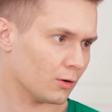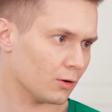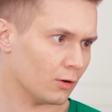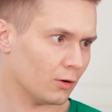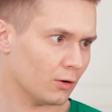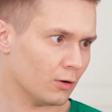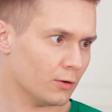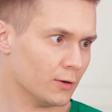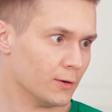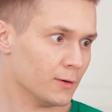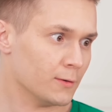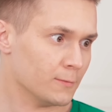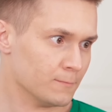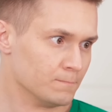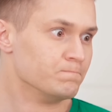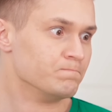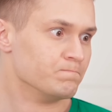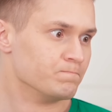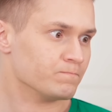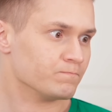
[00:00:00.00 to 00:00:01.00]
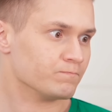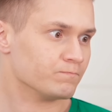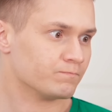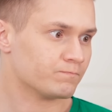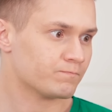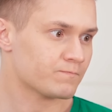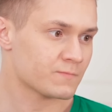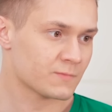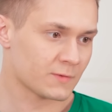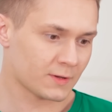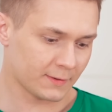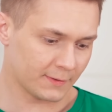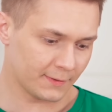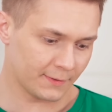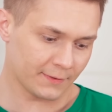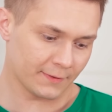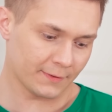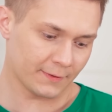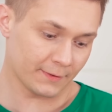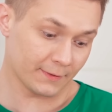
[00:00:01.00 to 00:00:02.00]
tinggal iris tengahnya kan?
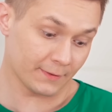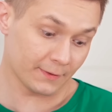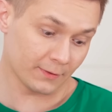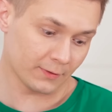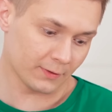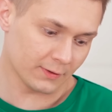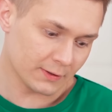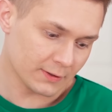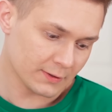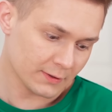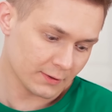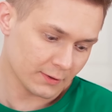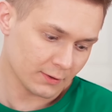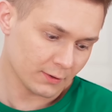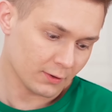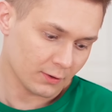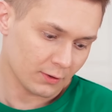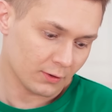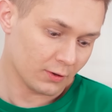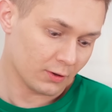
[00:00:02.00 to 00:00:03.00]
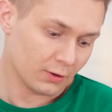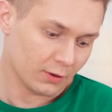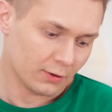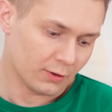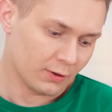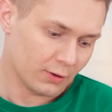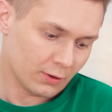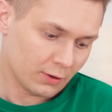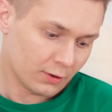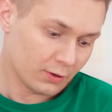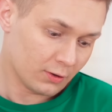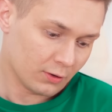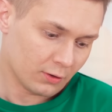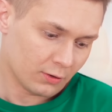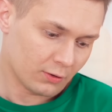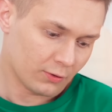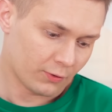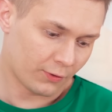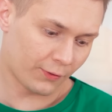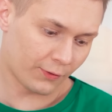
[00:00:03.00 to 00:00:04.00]
Lanjut
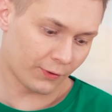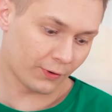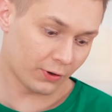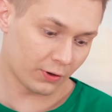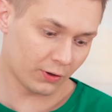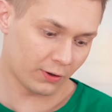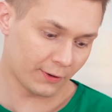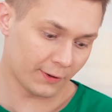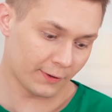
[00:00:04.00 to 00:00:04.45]
terus.